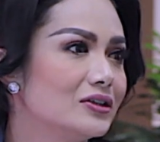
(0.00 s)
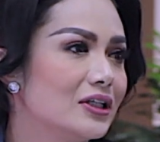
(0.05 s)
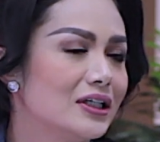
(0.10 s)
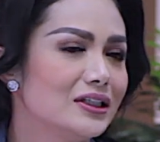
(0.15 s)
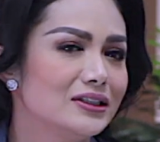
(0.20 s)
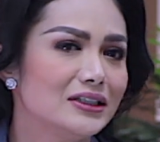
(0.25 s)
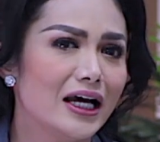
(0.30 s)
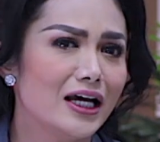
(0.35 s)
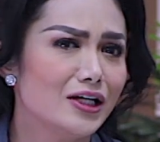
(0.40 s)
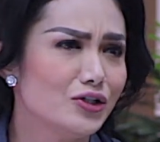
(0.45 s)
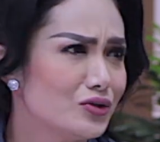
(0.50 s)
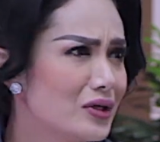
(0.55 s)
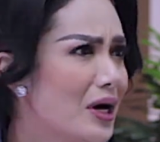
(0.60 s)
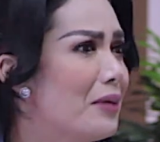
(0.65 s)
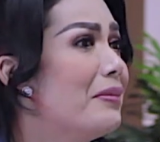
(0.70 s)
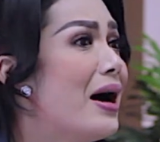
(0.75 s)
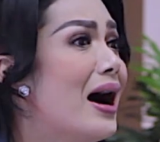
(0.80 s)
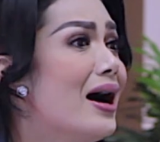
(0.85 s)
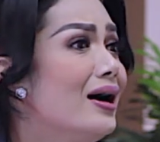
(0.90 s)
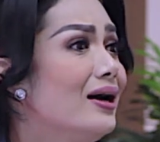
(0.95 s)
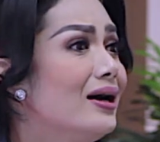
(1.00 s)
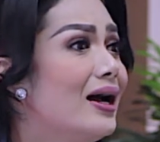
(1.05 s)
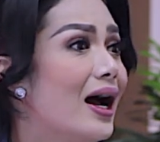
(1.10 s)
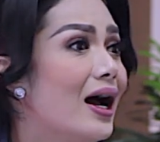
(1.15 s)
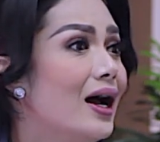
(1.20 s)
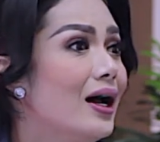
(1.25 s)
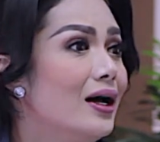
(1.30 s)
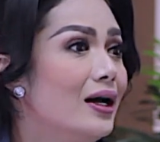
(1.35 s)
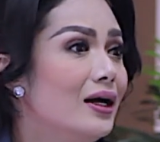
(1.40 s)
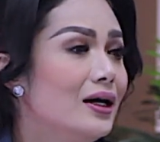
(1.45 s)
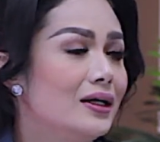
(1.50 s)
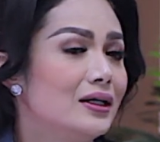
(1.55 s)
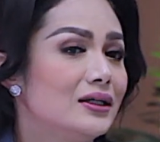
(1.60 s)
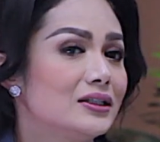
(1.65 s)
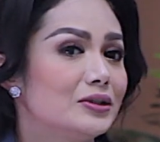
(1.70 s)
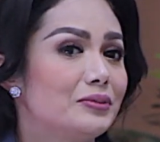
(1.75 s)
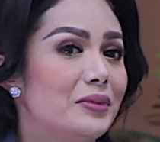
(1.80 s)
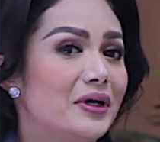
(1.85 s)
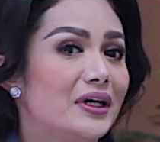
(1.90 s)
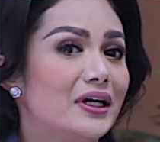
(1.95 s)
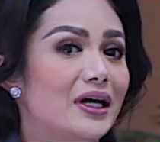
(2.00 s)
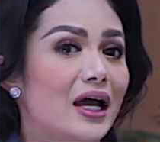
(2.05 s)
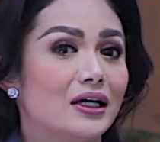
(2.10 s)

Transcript: Jadi saya juga bangga sebagai